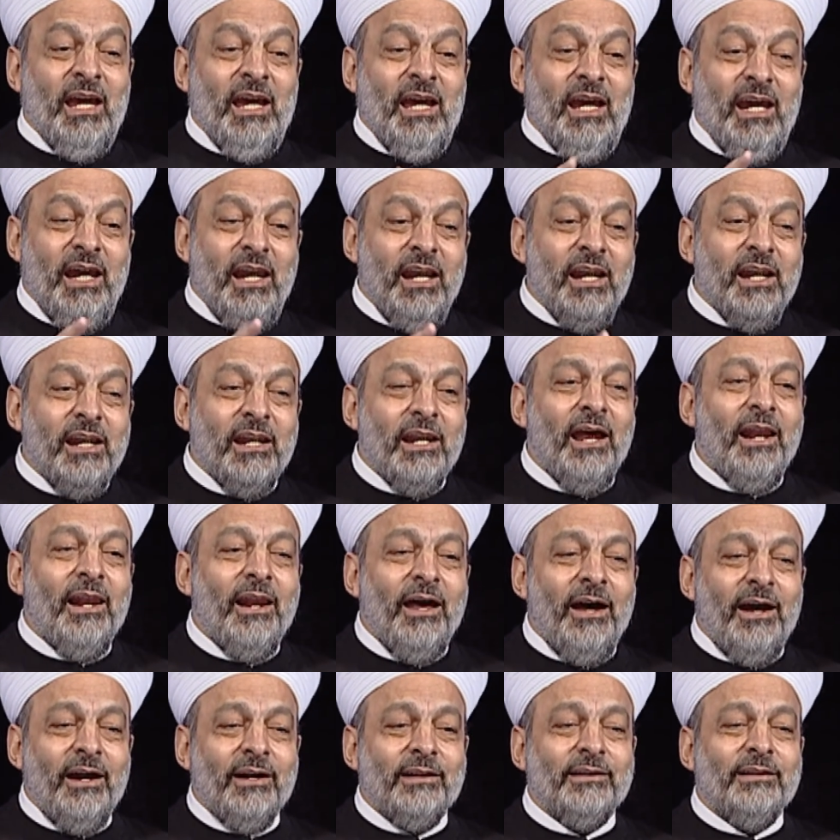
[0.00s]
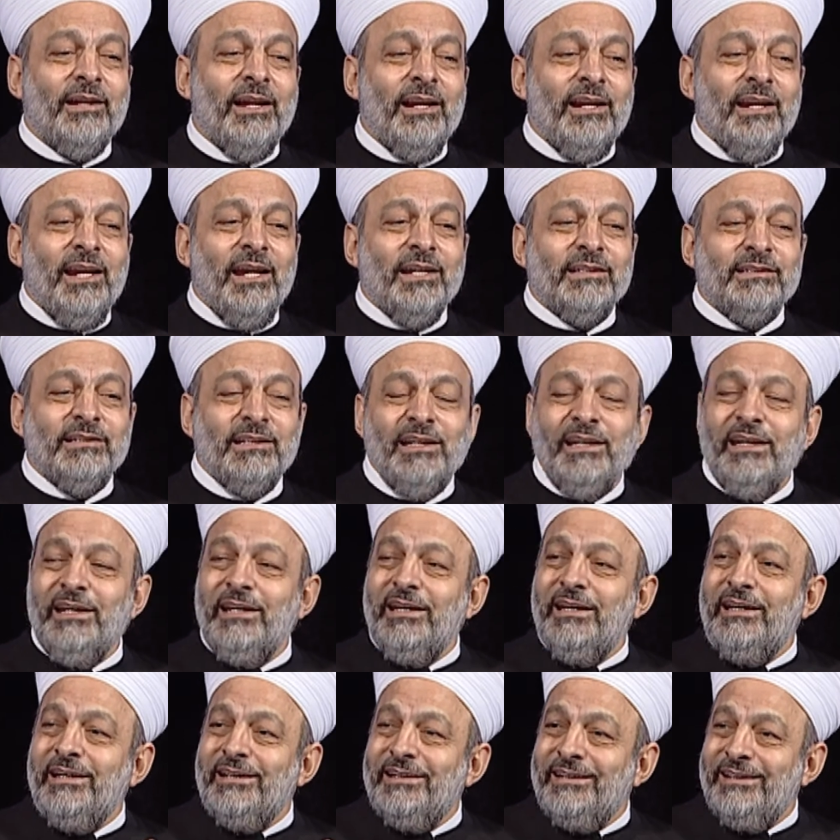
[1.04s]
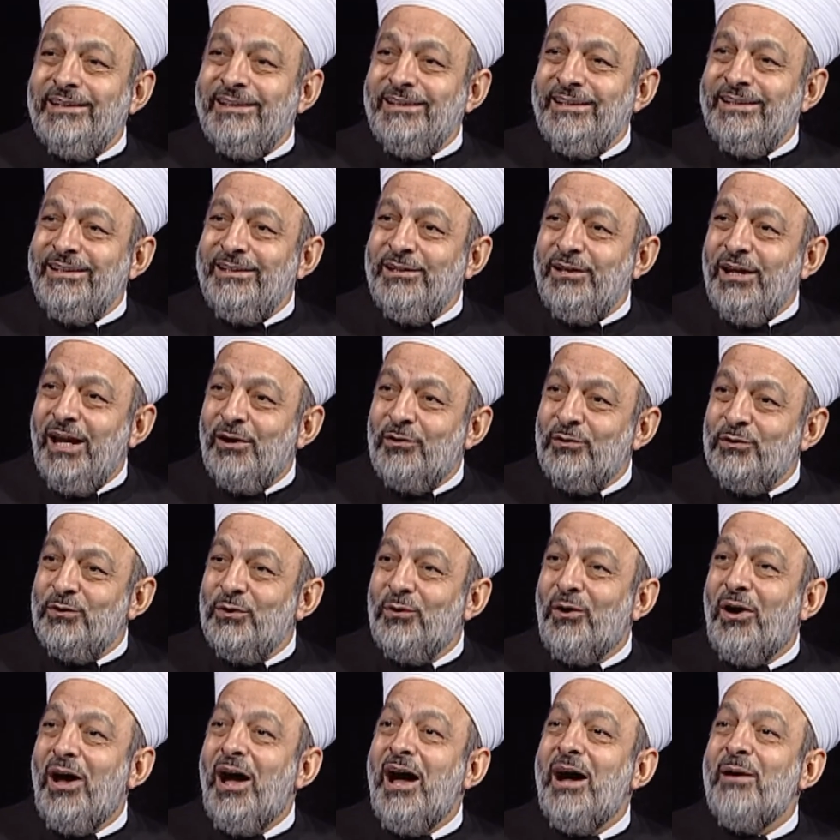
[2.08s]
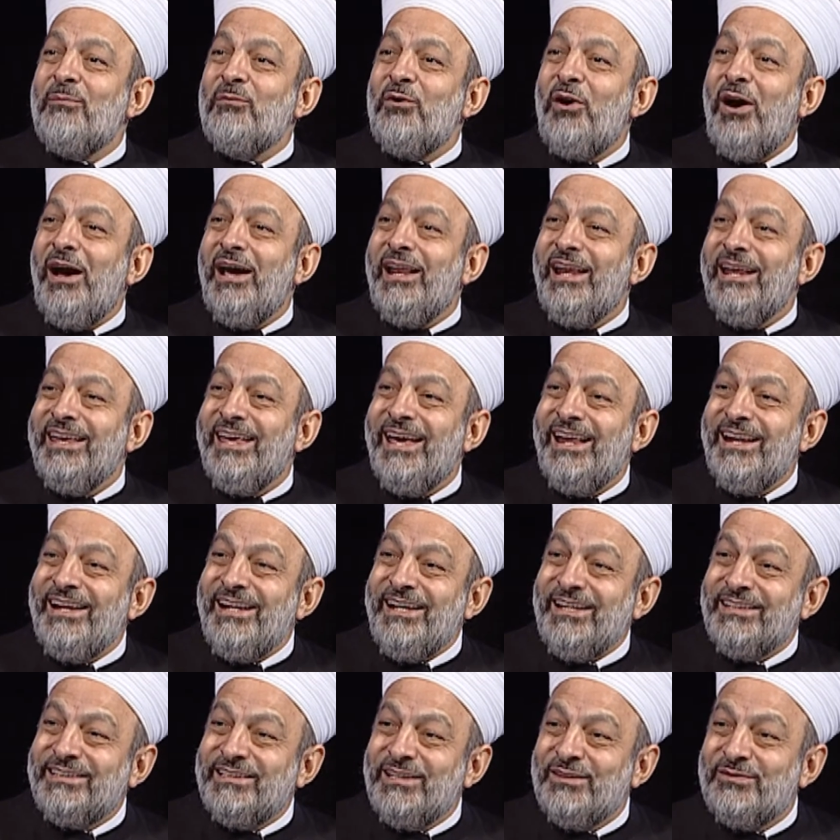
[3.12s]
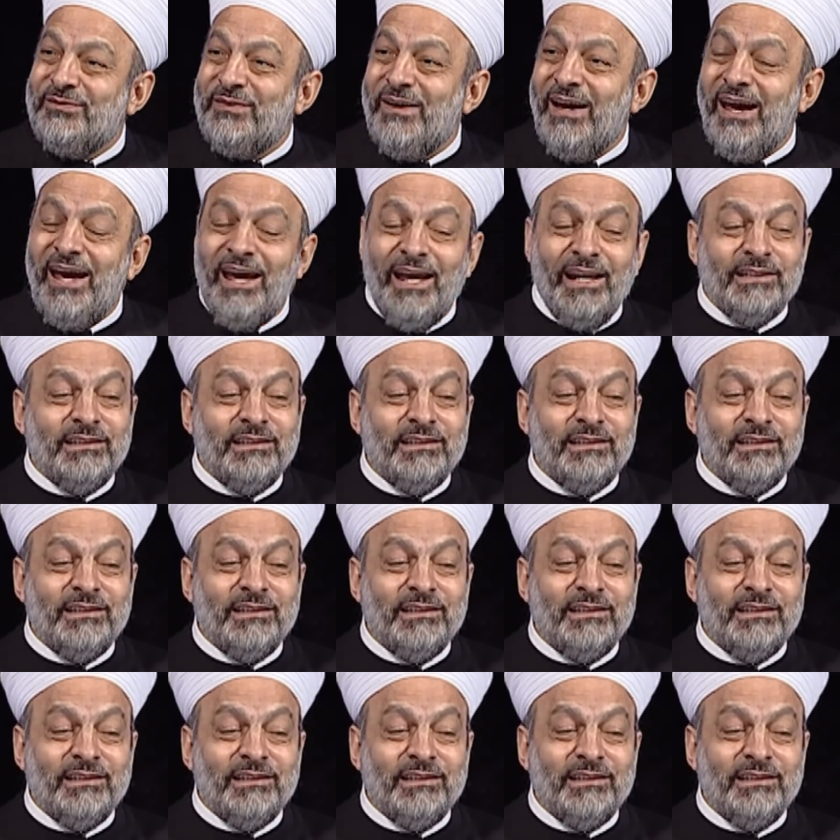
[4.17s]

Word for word: إن الأرض التي يقام عليها الاحتفال